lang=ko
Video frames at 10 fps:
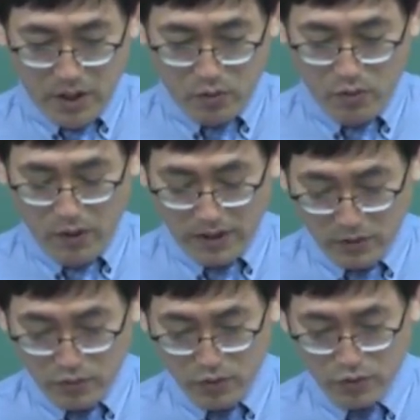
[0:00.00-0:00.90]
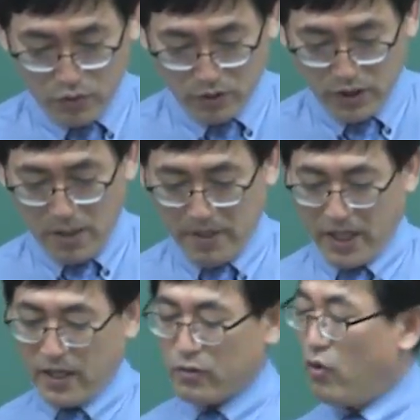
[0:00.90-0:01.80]
그거 하나 줄 거죠. 그 다음에
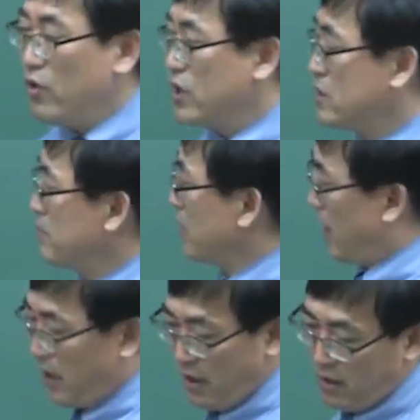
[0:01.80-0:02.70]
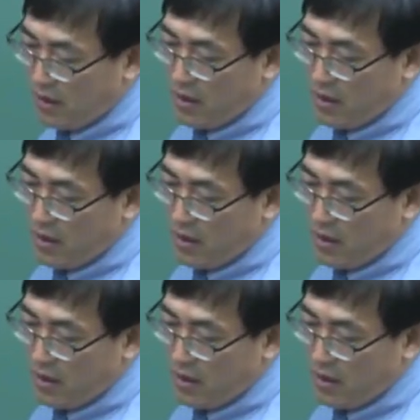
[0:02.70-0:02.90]
케톤이 있습니다.